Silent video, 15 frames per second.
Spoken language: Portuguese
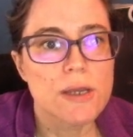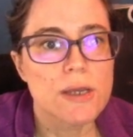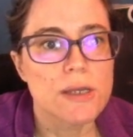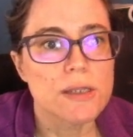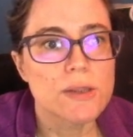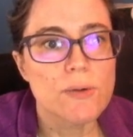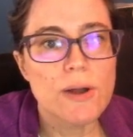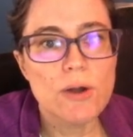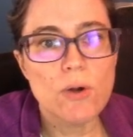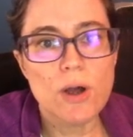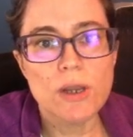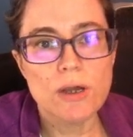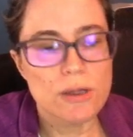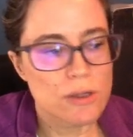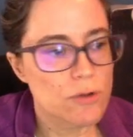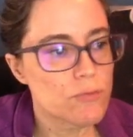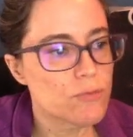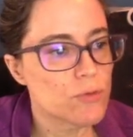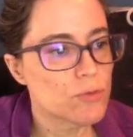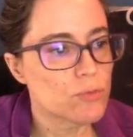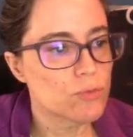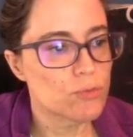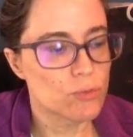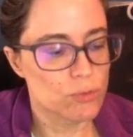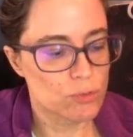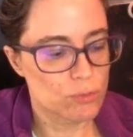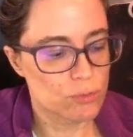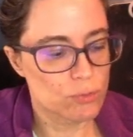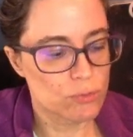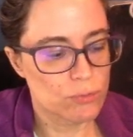Então agora eu vou nos
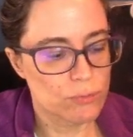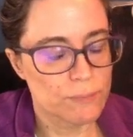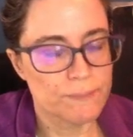outros.